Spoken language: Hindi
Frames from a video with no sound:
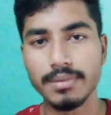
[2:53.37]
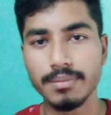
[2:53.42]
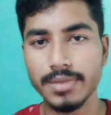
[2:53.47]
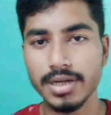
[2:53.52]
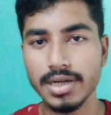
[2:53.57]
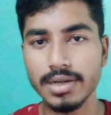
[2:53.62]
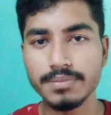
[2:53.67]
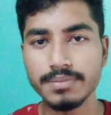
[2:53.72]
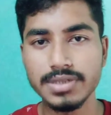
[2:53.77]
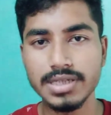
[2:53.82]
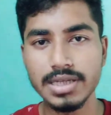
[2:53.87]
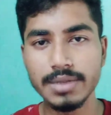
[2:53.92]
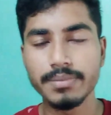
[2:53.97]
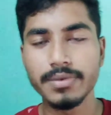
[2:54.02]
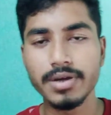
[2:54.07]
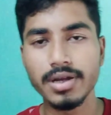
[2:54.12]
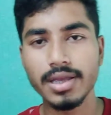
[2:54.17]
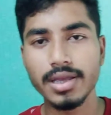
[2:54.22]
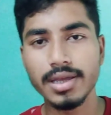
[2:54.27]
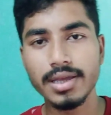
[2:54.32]
मतलब स्लिप
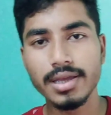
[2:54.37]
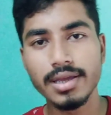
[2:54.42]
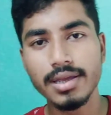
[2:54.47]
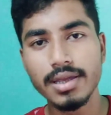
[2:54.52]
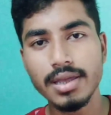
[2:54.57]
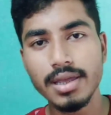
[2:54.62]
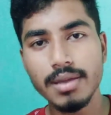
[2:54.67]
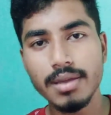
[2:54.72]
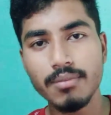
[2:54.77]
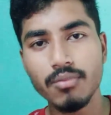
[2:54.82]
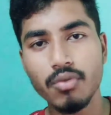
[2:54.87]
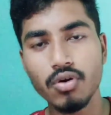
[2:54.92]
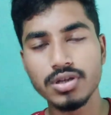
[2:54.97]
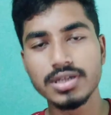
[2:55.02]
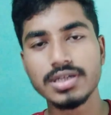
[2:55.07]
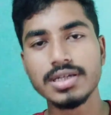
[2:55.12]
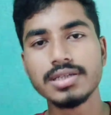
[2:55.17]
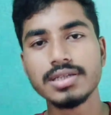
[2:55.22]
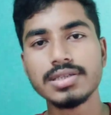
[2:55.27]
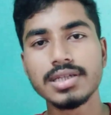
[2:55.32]
करके
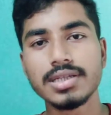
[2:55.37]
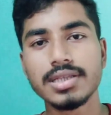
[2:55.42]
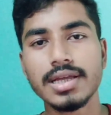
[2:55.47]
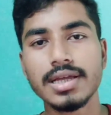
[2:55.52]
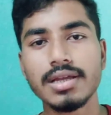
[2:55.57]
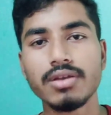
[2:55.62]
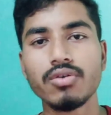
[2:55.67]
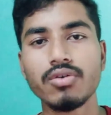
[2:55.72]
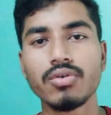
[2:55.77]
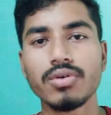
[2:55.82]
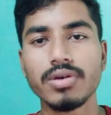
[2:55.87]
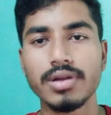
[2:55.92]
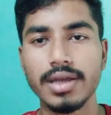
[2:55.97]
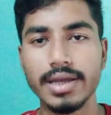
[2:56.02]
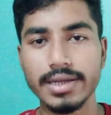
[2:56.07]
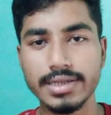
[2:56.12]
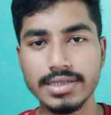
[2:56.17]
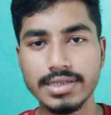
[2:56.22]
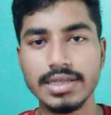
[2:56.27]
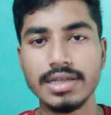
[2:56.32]
बहुत गिर जाते हैं लोग
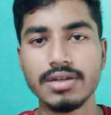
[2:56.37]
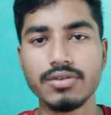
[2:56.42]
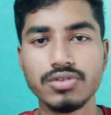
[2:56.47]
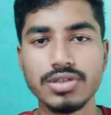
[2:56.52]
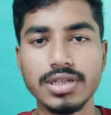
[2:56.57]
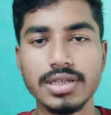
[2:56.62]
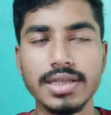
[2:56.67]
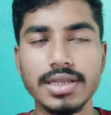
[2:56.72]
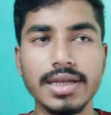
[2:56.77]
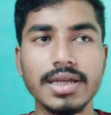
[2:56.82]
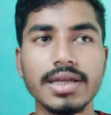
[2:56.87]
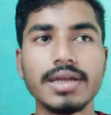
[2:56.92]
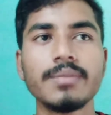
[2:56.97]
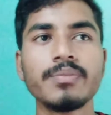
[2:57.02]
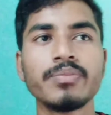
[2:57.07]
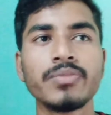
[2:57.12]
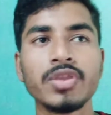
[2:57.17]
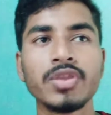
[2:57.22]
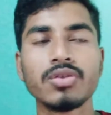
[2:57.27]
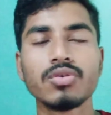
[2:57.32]
एक्सीडेंट हो जाते हैं
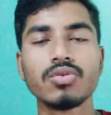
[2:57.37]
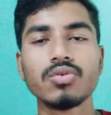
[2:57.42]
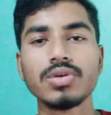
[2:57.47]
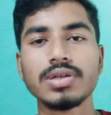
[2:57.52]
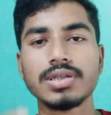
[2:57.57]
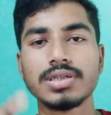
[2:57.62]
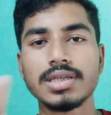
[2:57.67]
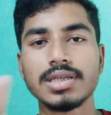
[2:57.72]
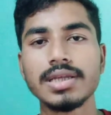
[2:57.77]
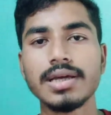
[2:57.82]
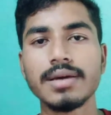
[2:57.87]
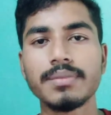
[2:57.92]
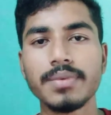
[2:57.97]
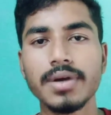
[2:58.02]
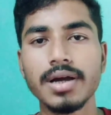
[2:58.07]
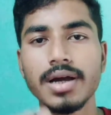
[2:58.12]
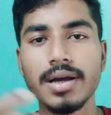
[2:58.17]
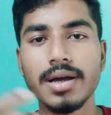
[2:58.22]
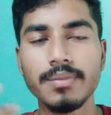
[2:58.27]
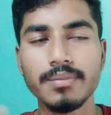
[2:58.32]
तो इसलिए
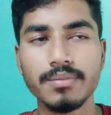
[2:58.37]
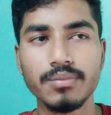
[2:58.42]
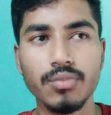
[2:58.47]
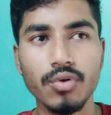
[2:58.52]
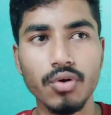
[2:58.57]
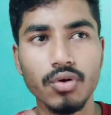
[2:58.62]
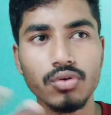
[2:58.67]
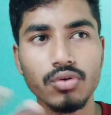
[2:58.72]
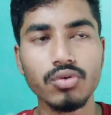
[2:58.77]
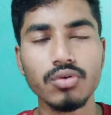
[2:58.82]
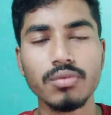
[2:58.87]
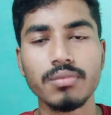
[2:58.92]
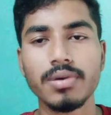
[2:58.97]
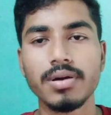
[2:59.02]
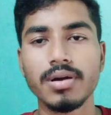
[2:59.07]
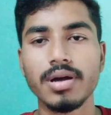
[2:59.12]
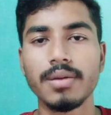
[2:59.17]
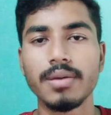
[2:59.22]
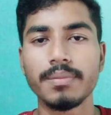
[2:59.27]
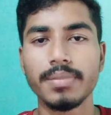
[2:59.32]
आपका बहुत
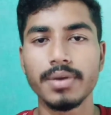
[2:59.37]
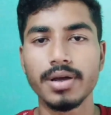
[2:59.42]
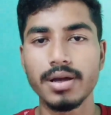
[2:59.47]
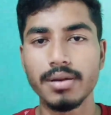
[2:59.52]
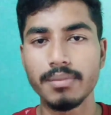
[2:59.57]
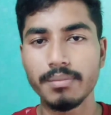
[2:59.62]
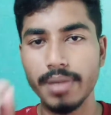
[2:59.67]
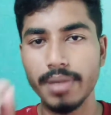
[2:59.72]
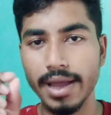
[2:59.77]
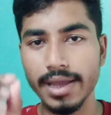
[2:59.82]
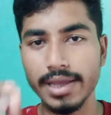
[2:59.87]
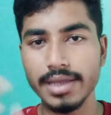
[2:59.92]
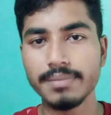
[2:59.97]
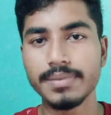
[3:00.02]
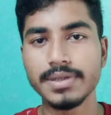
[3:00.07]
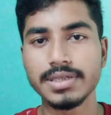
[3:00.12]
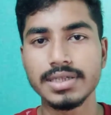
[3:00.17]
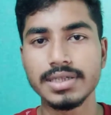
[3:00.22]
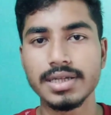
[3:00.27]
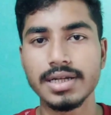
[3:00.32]
लोग आपका बाइक ही
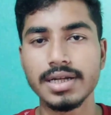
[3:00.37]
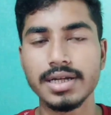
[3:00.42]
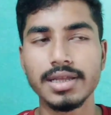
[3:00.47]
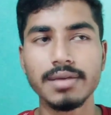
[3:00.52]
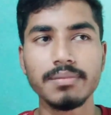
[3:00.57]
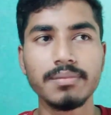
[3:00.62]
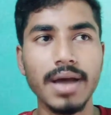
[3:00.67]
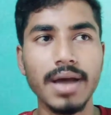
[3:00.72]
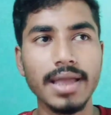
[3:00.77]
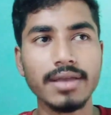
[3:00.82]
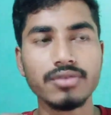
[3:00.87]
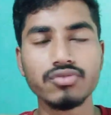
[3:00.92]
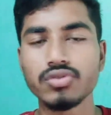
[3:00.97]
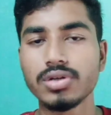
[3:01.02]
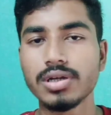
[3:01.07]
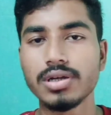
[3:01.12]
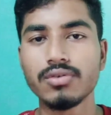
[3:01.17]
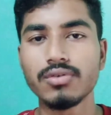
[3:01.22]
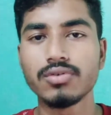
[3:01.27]
पसंद करते हैं बाइक जो है